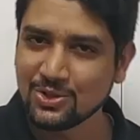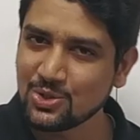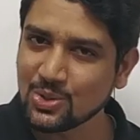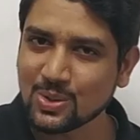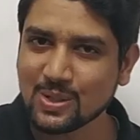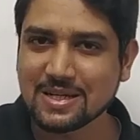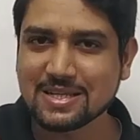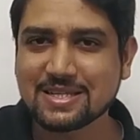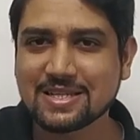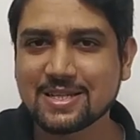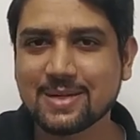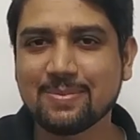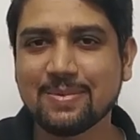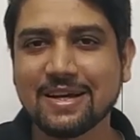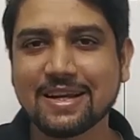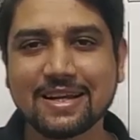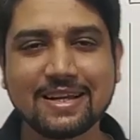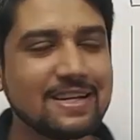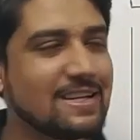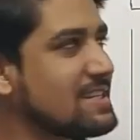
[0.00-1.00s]
जो
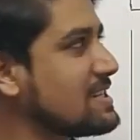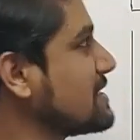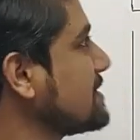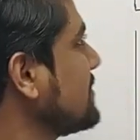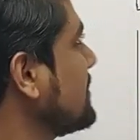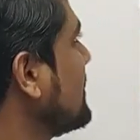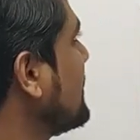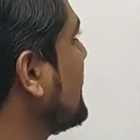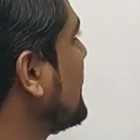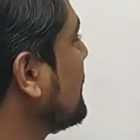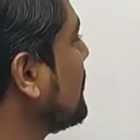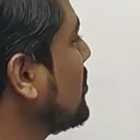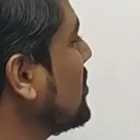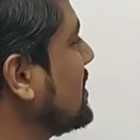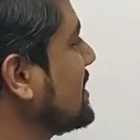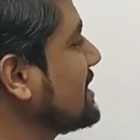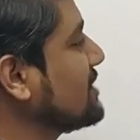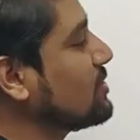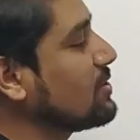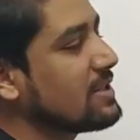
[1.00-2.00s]
कस्टमर किस
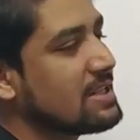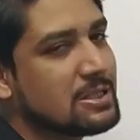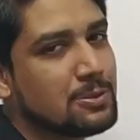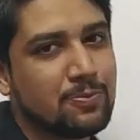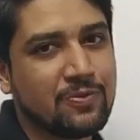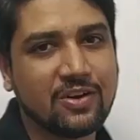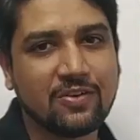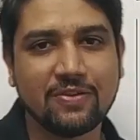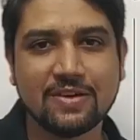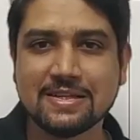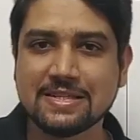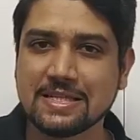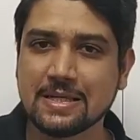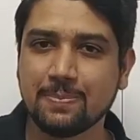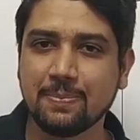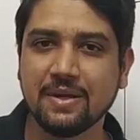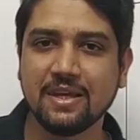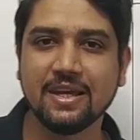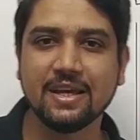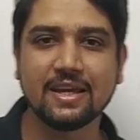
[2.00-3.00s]
वोल्टेज और किस फ्रीक्वेंसी
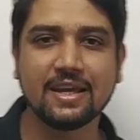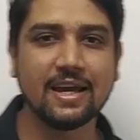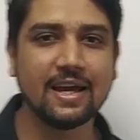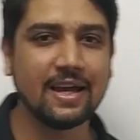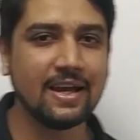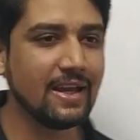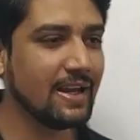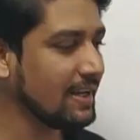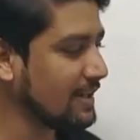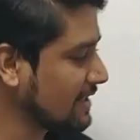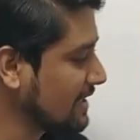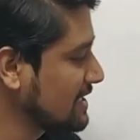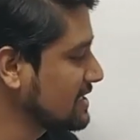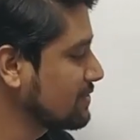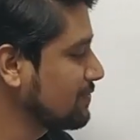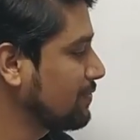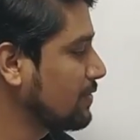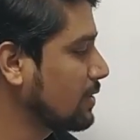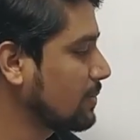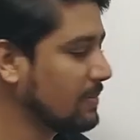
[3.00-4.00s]
पे ये क्या है
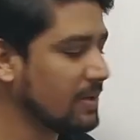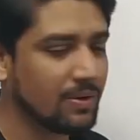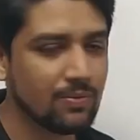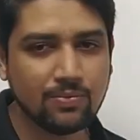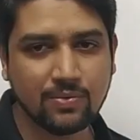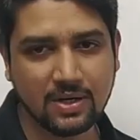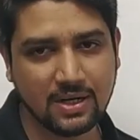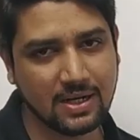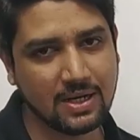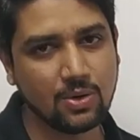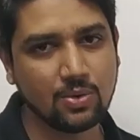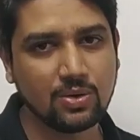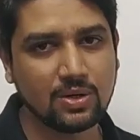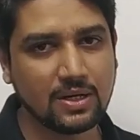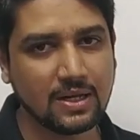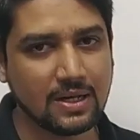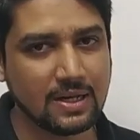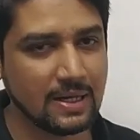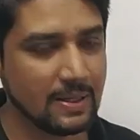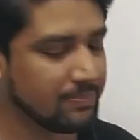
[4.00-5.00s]
ट्रांसफार्मर वर्कआउट
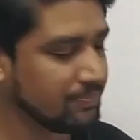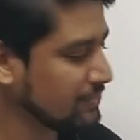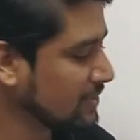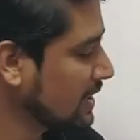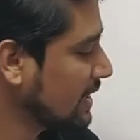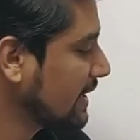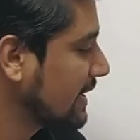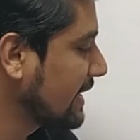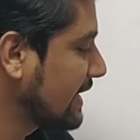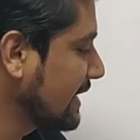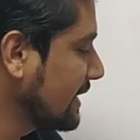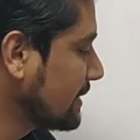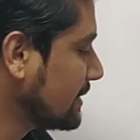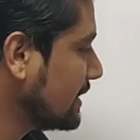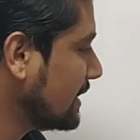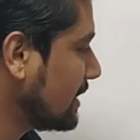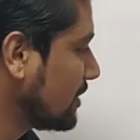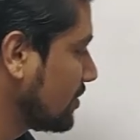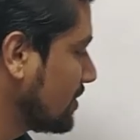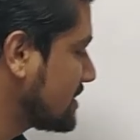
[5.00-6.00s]
कर रहा है ठीक है
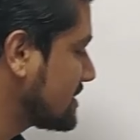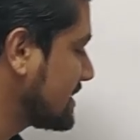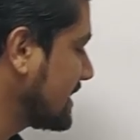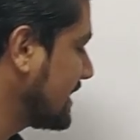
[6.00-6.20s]
तो इस